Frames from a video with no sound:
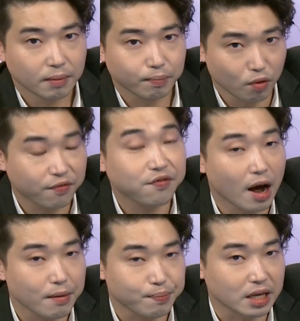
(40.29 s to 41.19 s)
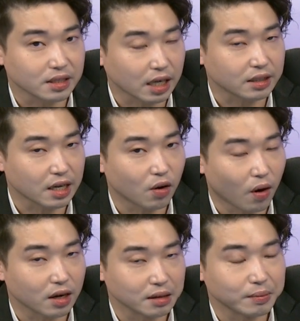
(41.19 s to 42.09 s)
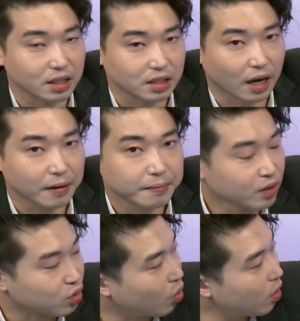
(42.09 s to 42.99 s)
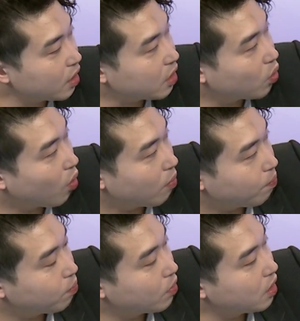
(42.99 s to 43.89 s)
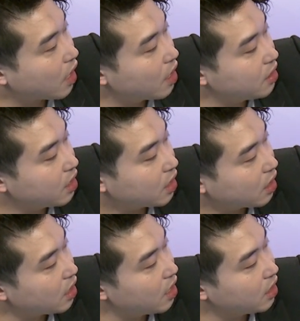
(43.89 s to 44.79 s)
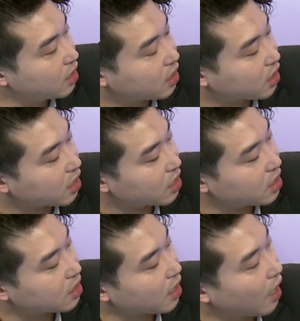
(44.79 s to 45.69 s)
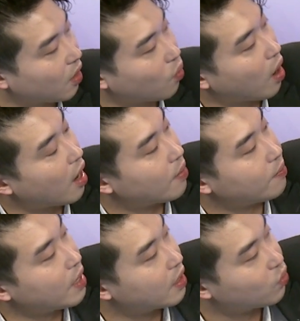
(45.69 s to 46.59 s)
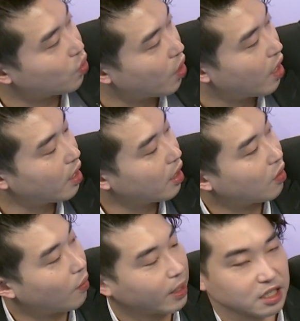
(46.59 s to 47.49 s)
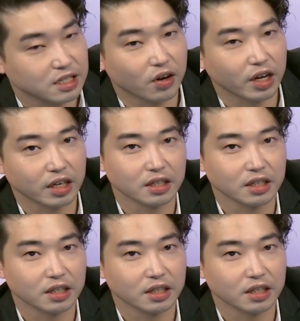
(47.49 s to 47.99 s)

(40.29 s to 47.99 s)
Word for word: 不方便在电话里面讲，所以我跟你另行在外面约，我把资料给